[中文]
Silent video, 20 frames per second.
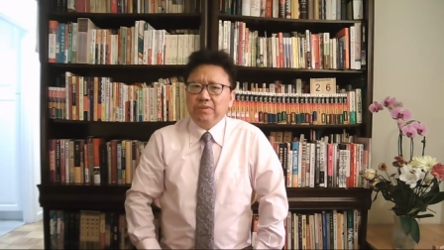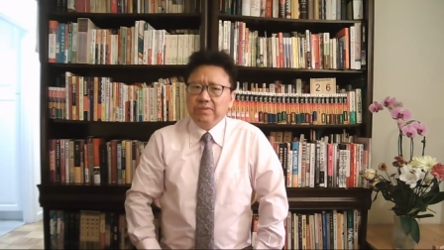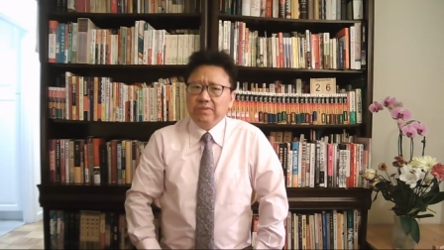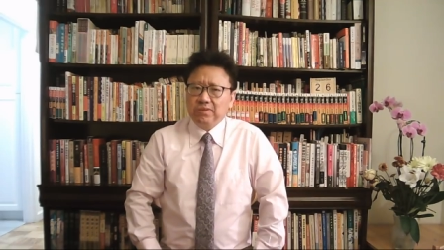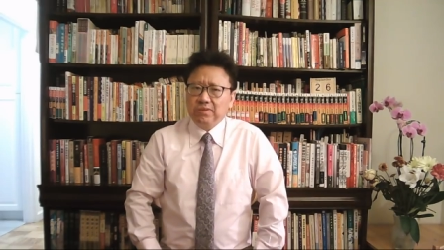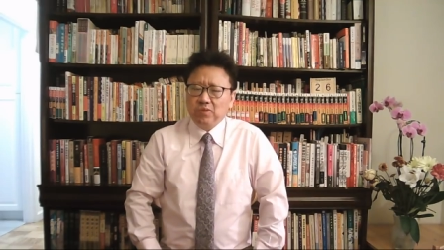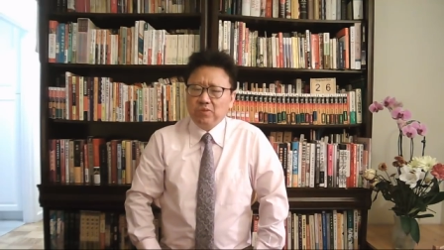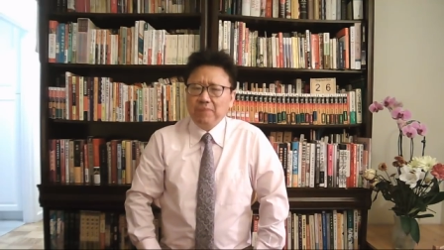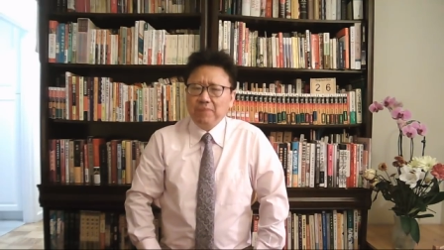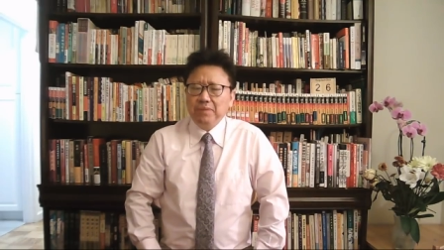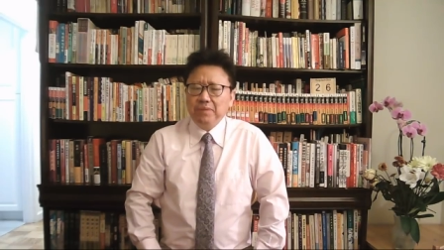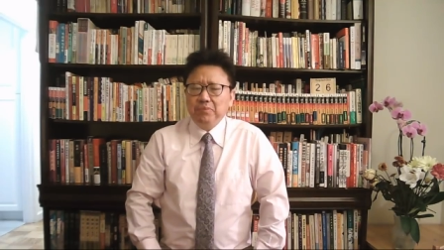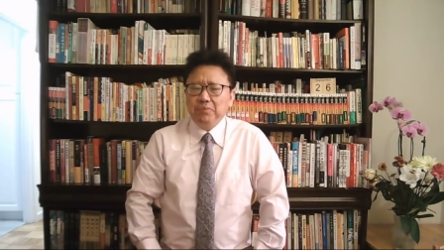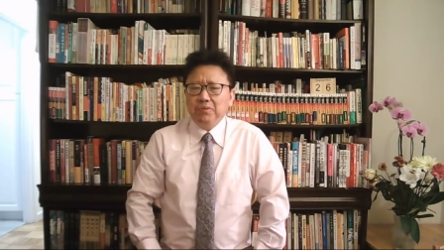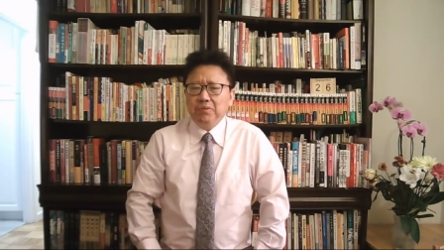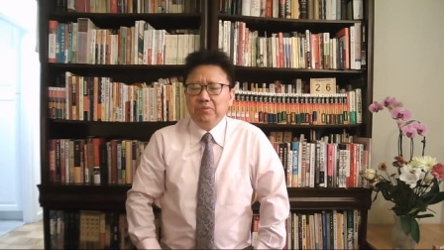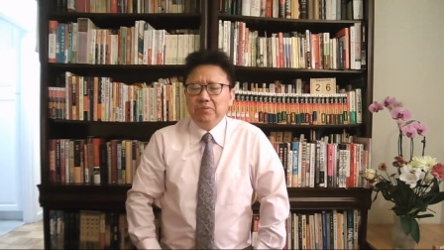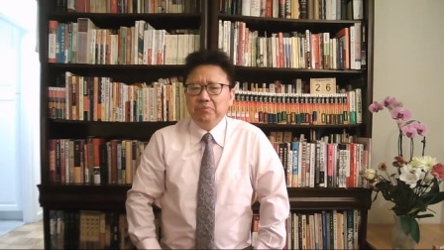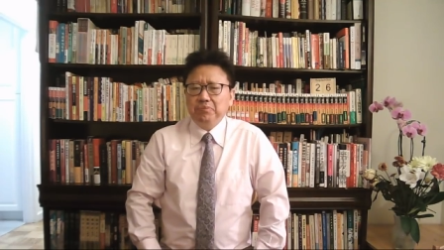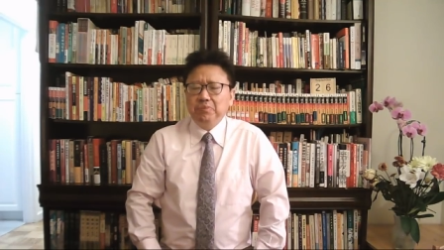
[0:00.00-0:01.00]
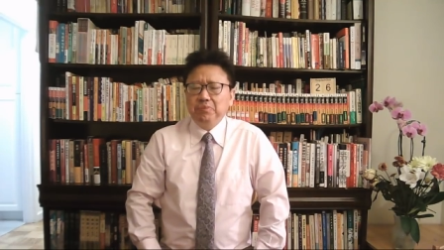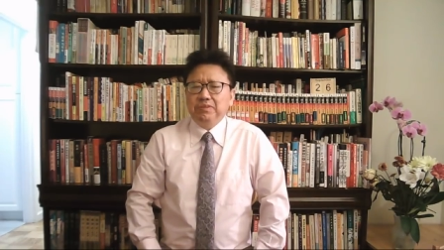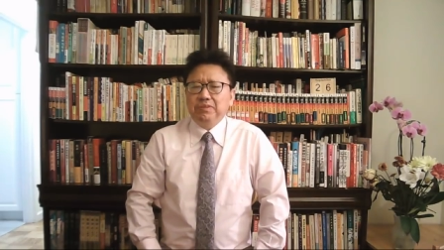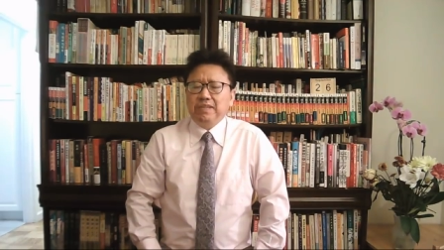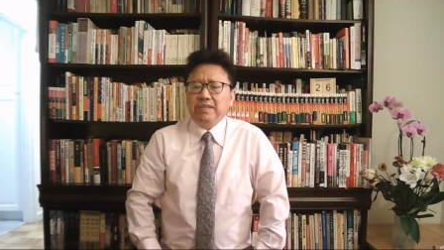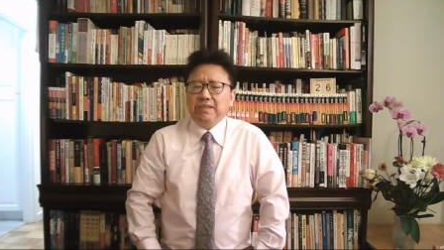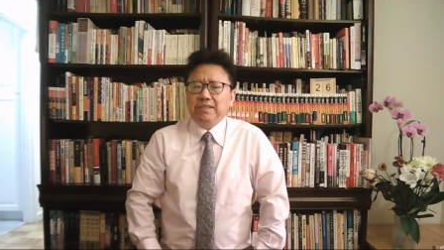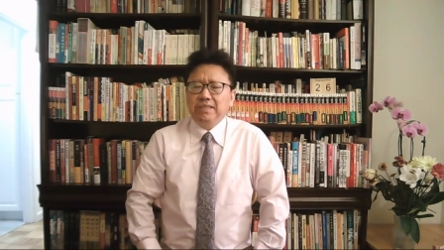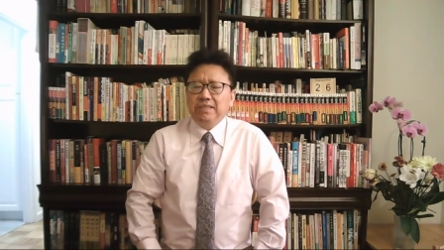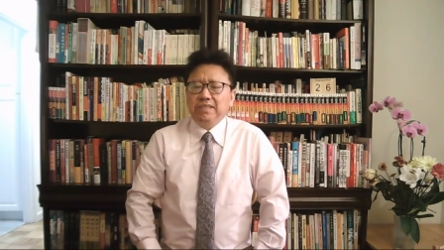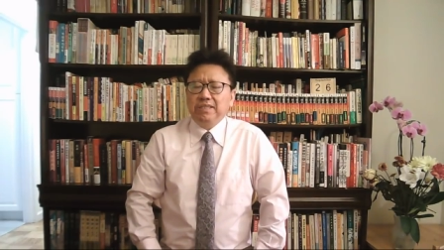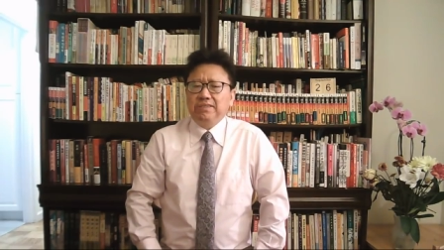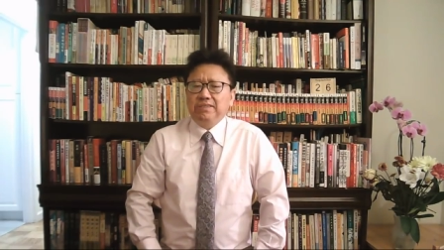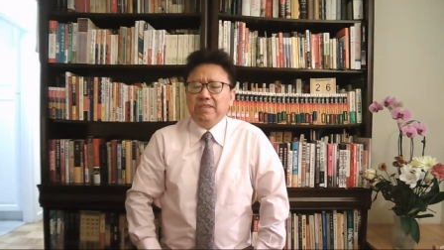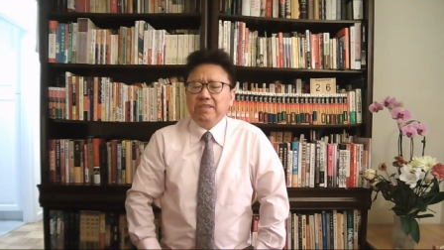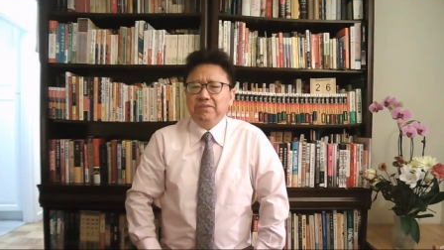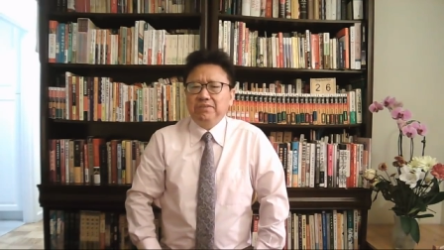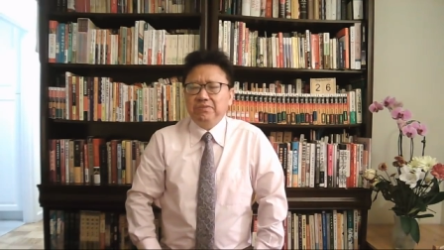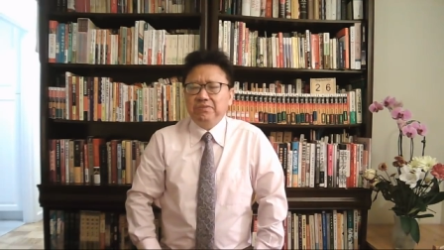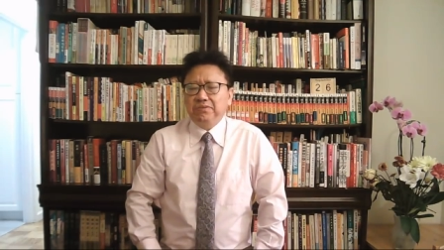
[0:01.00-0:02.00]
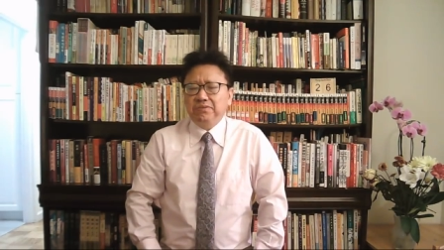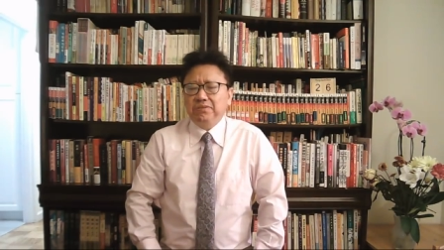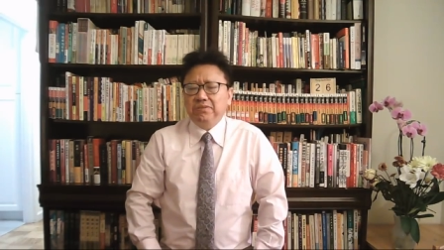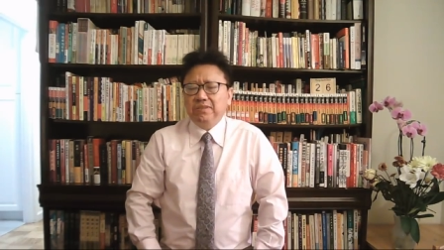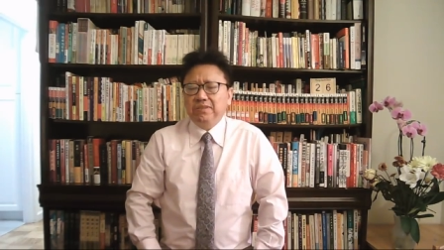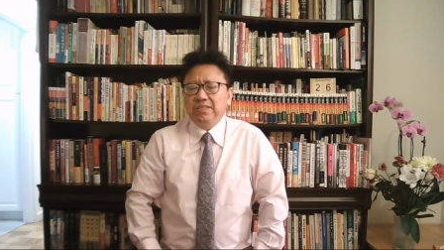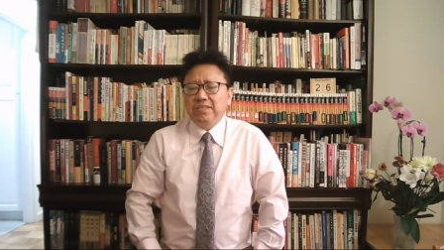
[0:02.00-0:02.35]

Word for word: 装备部部长李尚福，